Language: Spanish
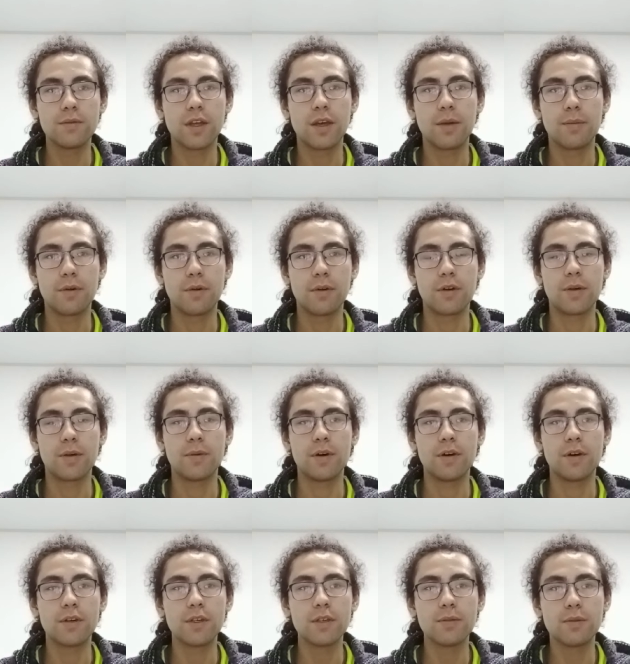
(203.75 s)
de
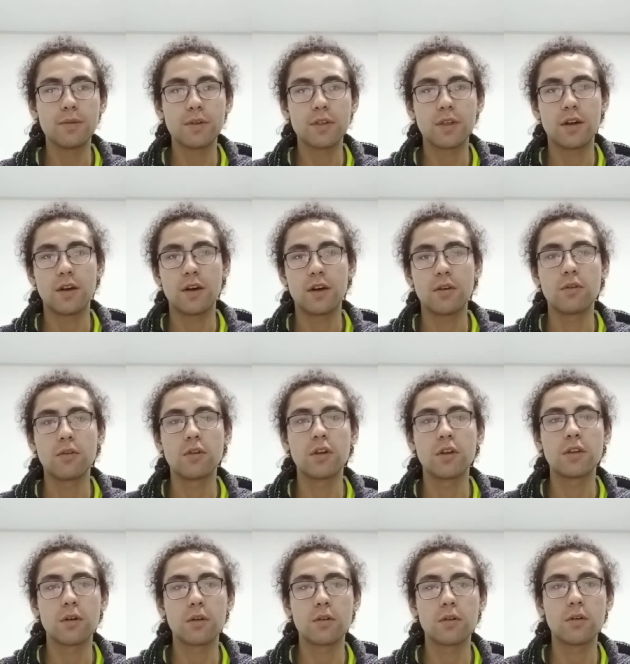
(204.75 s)
programadores pues trabaja en un
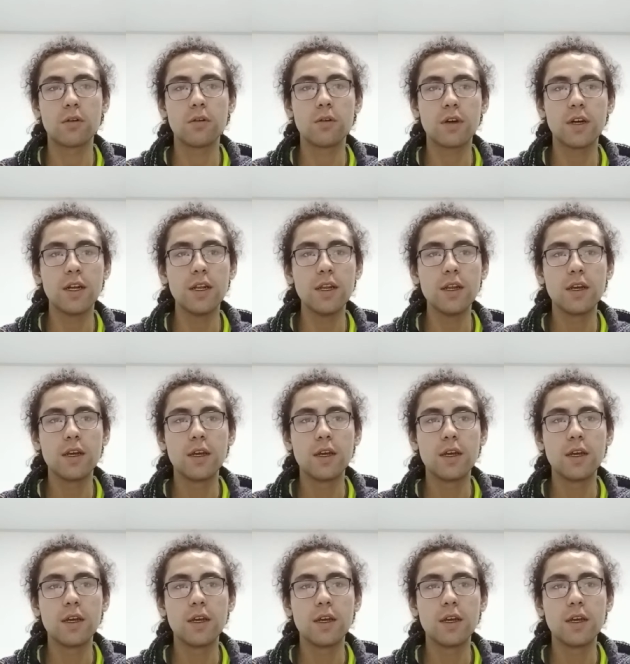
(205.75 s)
entorno local